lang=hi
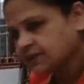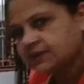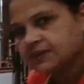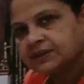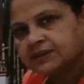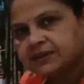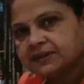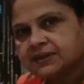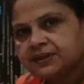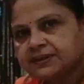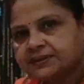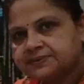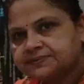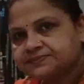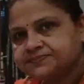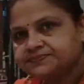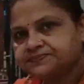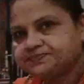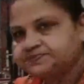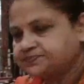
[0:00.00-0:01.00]
ये
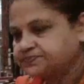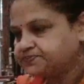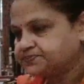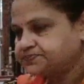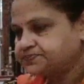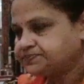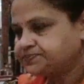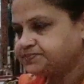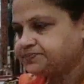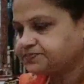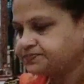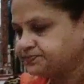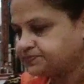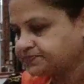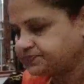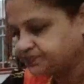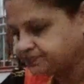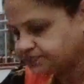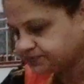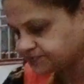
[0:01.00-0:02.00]
सामान मंगाया है वो
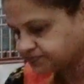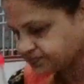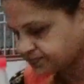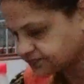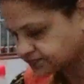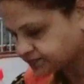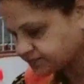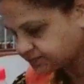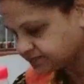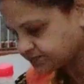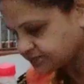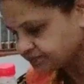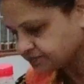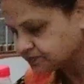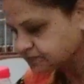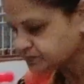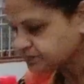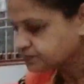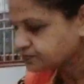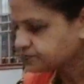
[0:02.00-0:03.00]
निकाल रही हूँ तो
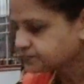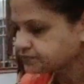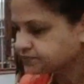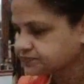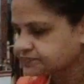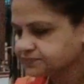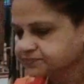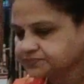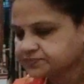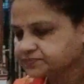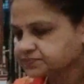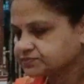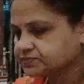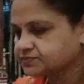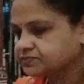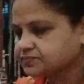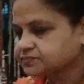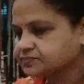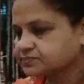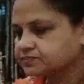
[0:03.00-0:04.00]
ये है वाइट
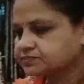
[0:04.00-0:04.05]
विनेगर